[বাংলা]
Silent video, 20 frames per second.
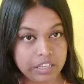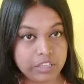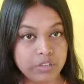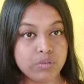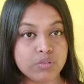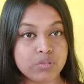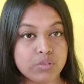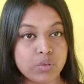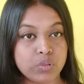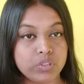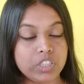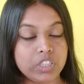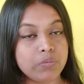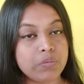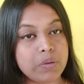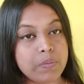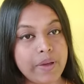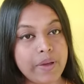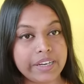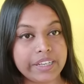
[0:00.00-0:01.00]
ইউজ করতে
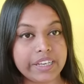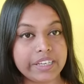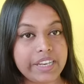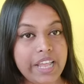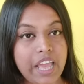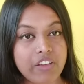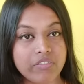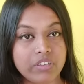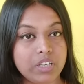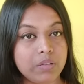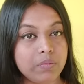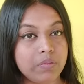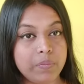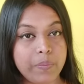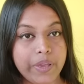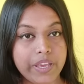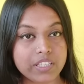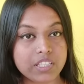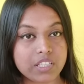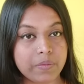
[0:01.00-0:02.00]
তোমরা মার্কেটে অ্যাভেলেবেল
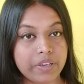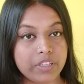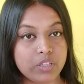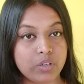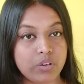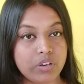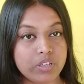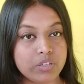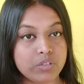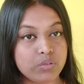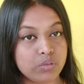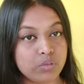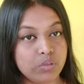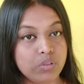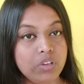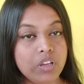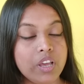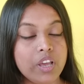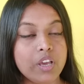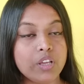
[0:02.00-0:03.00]
পেয়ে যাবে এই ধরনের সুতো
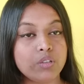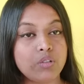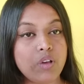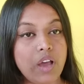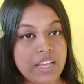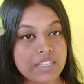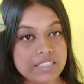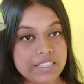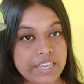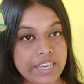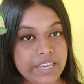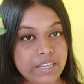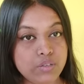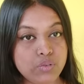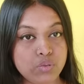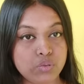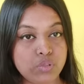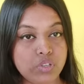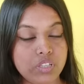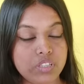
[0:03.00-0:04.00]
তো আজকে এই
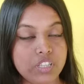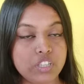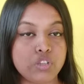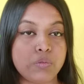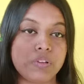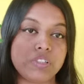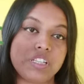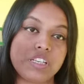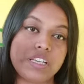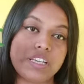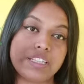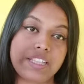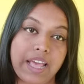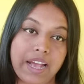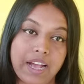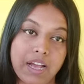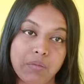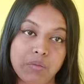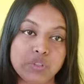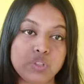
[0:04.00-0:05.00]
সুতোটা দিয়ে তোমাদেরকে
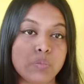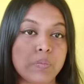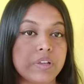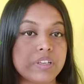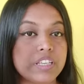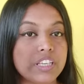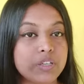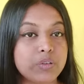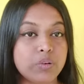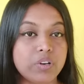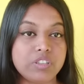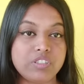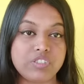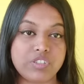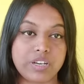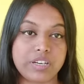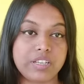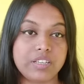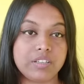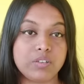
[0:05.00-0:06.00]
দেখাবো তোমরা কি করে
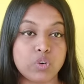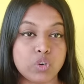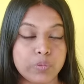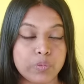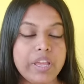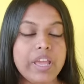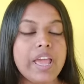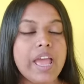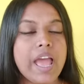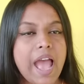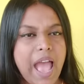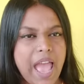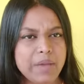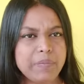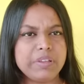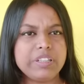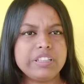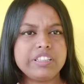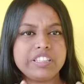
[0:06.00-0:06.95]
থ্রেডিং করবে আই মিন